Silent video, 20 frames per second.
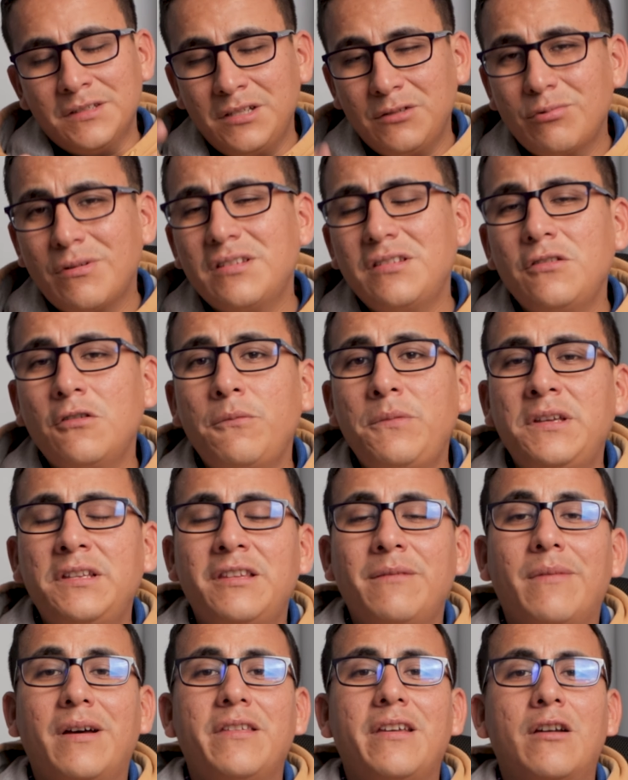Si tú has sido
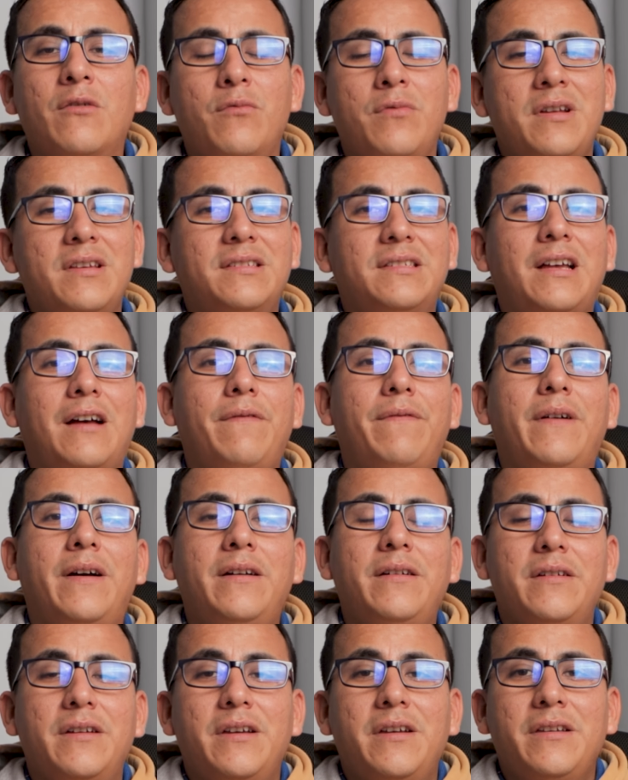víctima de alguna
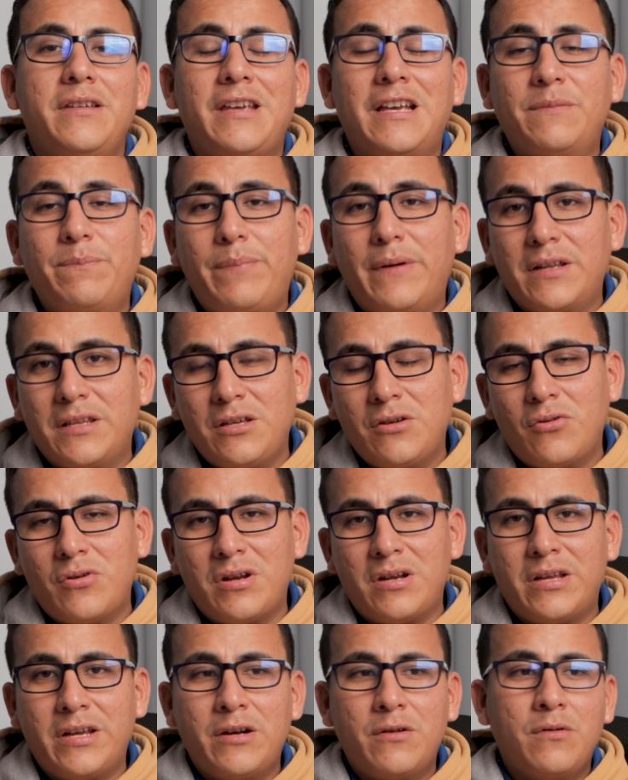estafa y has perdido
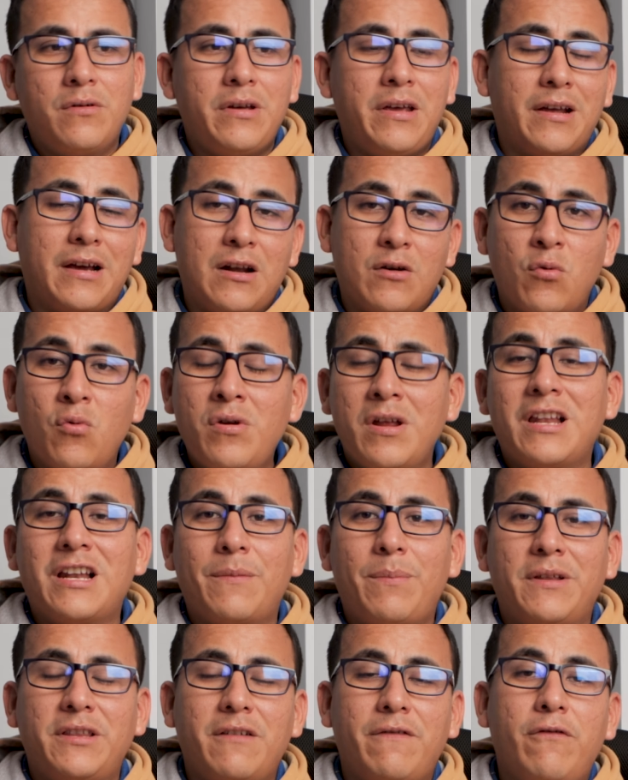dinero en alguna de
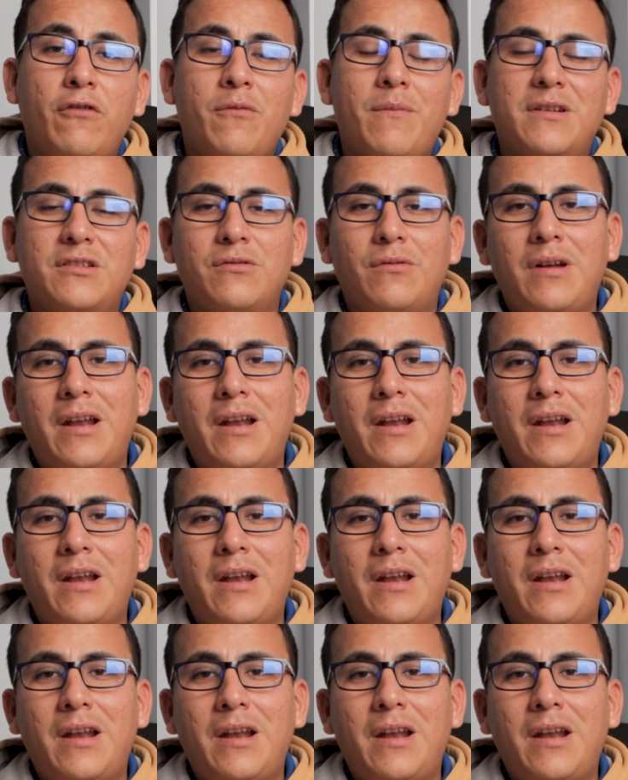las plataformas